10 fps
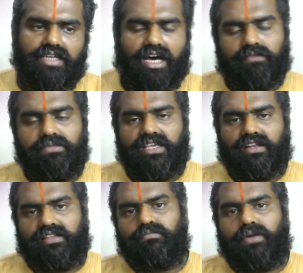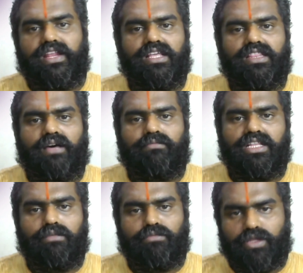ஆரம்பிக்கிறது பதினைந்தாம்
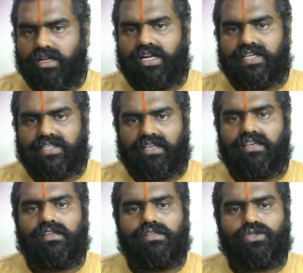தேதி மிதுன ராசிக்கு